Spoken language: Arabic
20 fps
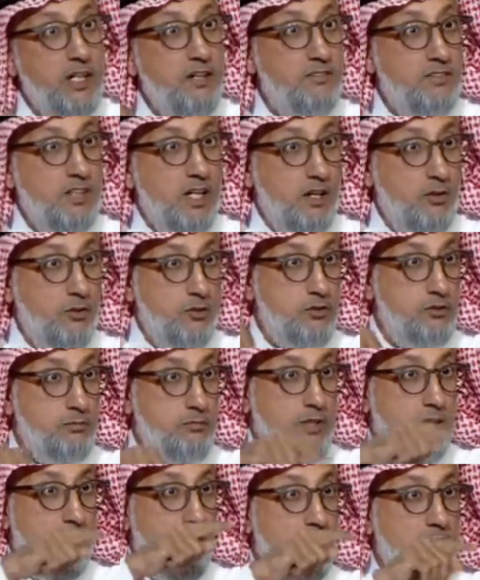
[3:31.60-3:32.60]
كيف تخرج
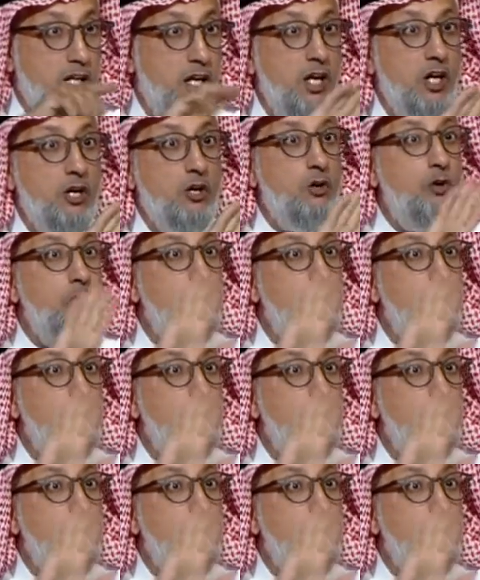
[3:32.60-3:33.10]
من, من هذا وادي الموت.